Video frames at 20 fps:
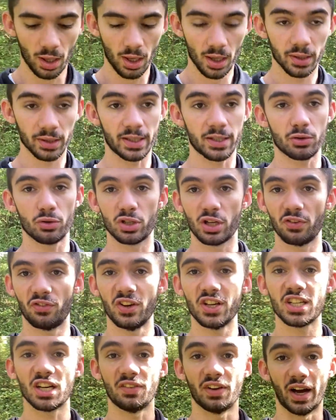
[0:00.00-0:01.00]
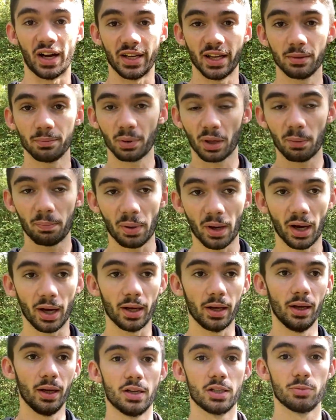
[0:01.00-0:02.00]
Qu'est-ce que j'ai fait J'avais rien de préparé.
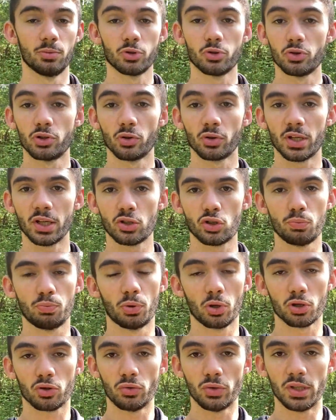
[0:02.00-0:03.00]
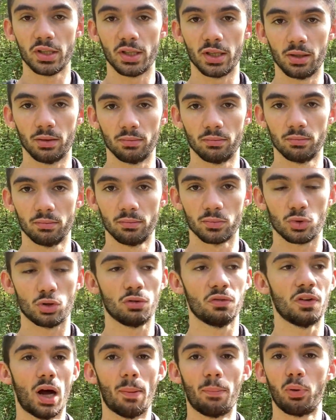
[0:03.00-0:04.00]
Je me suis dit, ok, tu pioches une idée, tu
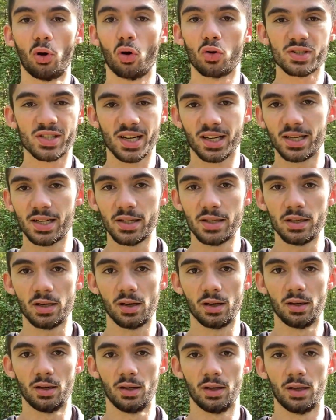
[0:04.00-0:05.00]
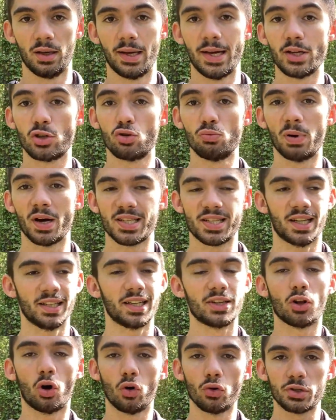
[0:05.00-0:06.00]
fais un plan en 5 lignes et tu bazardes et
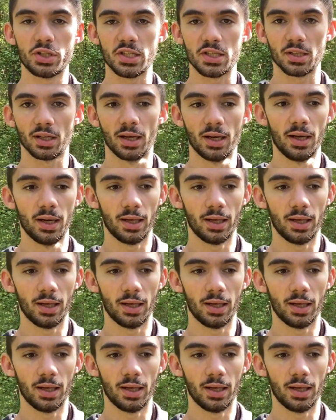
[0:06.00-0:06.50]
t'enregistres.